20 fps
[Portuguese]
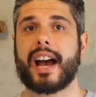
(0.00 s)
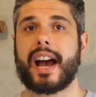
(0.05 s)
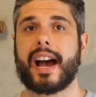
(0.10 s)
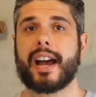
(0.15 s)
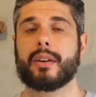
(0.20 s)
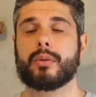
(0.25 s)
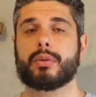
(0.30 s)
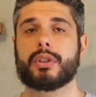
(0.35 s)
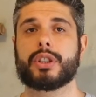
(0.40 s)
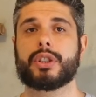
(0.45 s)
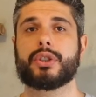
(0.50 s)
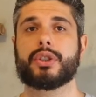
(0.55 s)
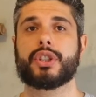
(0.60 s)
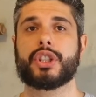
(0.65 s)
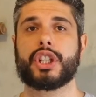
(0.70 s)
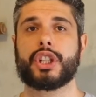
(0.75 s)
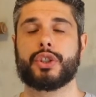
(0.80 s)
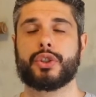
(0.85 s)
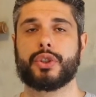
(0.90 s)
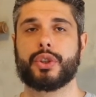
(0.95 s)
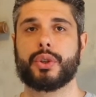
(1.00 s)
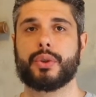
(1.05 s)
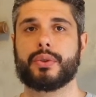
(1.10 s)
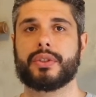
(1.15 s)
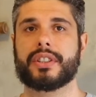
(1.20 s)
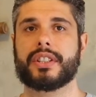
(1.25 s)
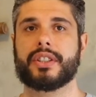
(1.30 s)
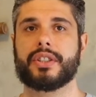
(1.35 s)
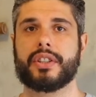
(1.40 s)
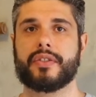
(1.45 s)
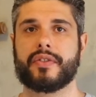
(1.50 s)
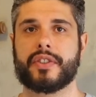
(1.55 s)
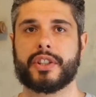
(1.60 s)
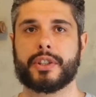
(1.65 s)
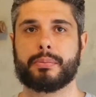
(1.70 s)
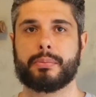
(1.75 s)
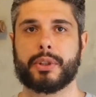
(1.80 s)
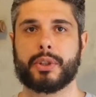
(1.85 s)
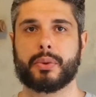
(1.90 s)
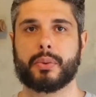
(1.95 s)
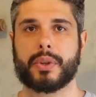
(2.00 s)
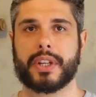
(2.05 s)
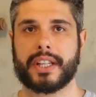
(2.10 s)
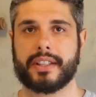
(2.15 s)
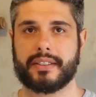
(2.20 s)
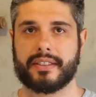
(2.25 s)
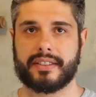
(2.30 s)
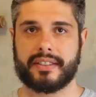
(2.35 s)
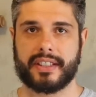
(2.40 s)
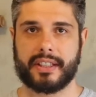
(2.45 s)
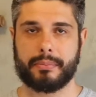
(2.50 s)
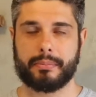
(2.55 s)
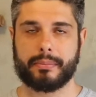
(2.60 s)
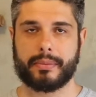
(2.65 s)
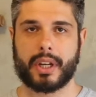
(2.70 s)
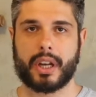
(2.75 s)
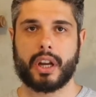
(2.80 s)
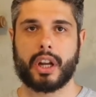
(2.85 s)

I want to teach you the difference between sim,